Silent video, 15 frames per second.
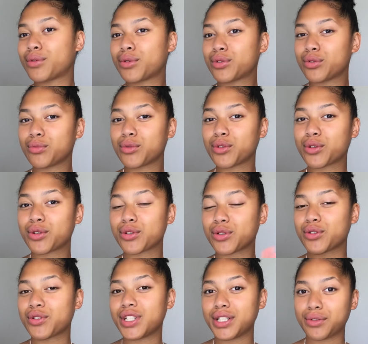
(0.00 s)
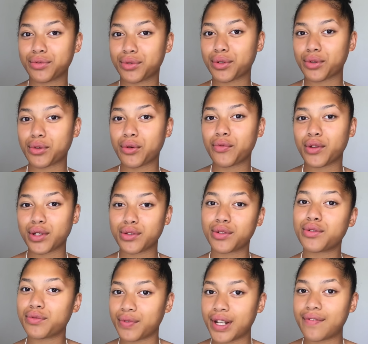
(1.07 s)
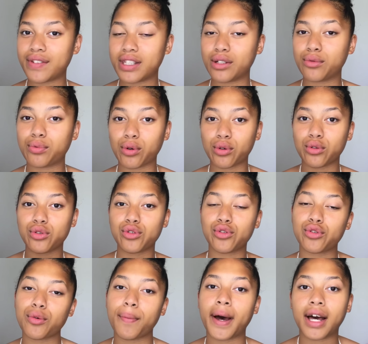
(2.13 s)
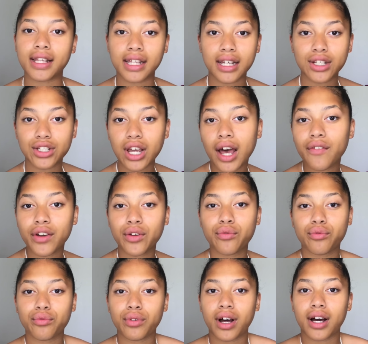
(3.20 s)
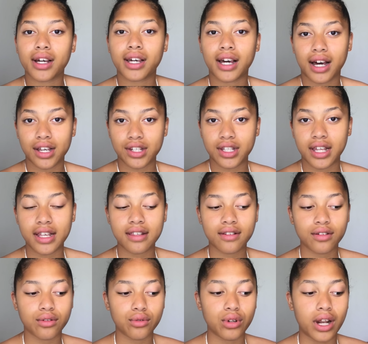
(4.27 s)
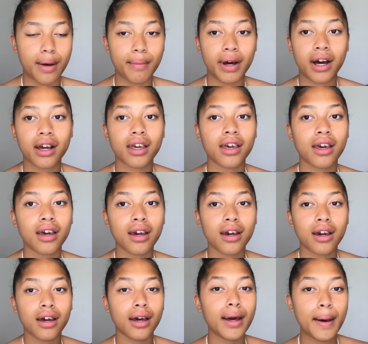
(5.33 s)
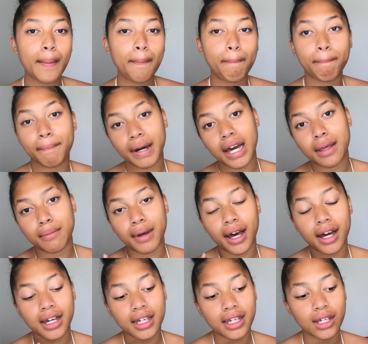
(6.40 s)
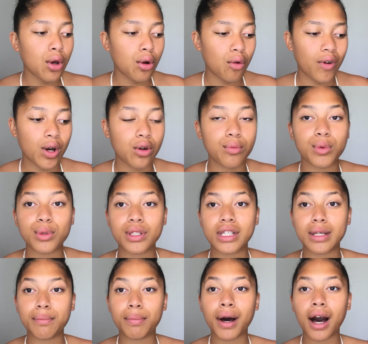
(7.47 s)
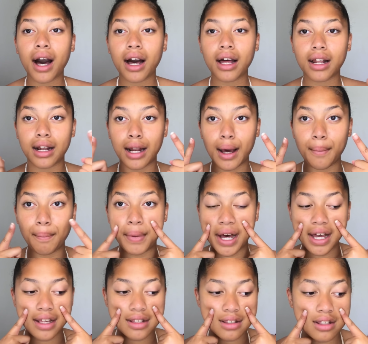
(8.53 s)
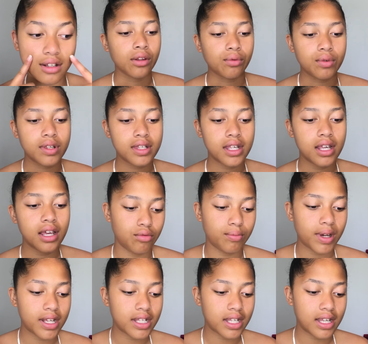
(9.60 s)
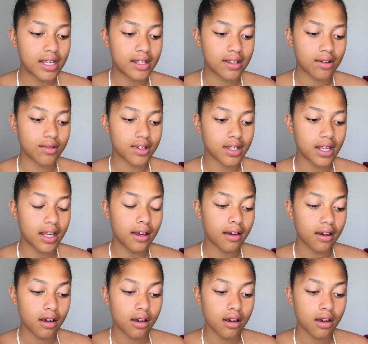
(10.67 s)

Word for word: Coucou tout le monde, donc aujourd'hui on se retrouve dans une nouvelle vidéo pour que je partage avec vous un crash test de la marque Primark. On va commencer par la base, donc c'est une base qui est censée